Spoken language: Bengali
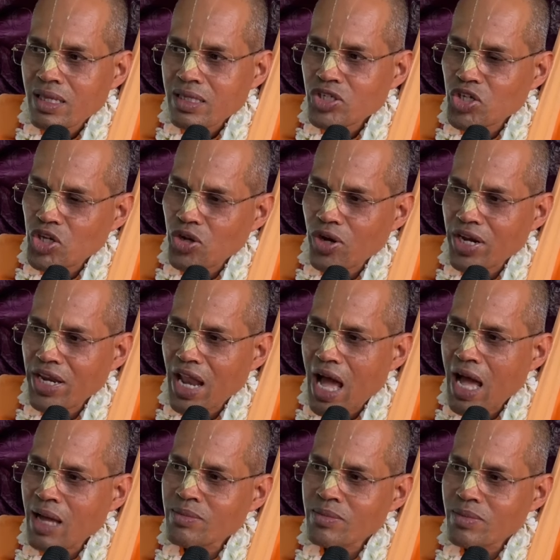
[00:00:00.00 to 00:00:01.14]
সেজন্য
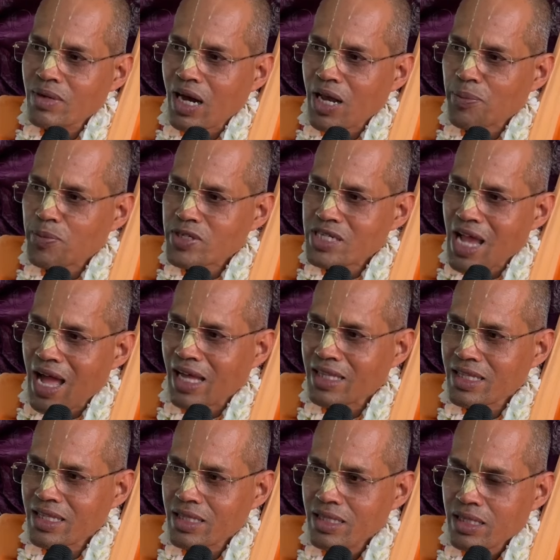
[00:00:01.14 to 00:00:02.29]
হরিনাম আর প্রসাদ
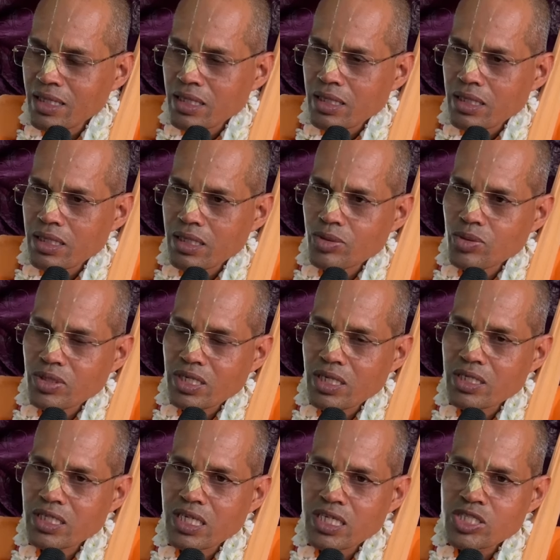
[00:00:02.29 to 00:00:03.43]
এ দুটি
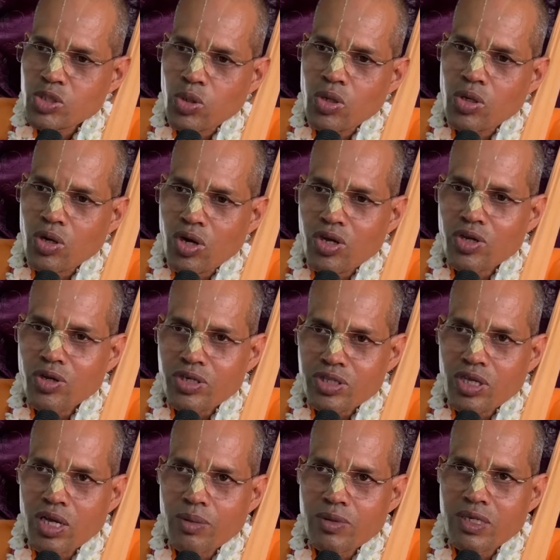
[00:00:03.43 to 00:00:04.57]
জিনিসও গ্রহণ করতে
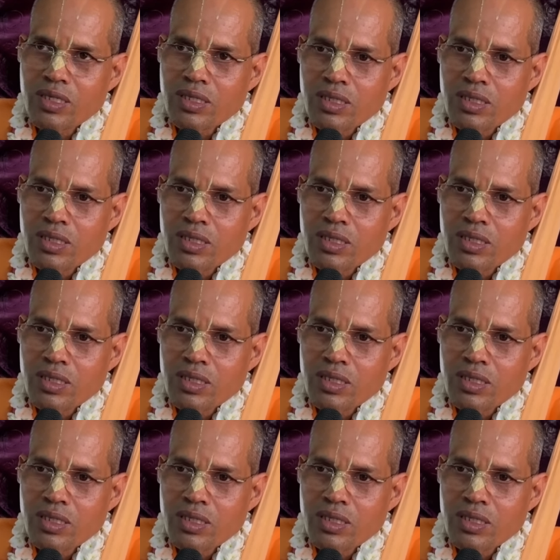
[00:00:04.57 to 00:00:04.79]
হবে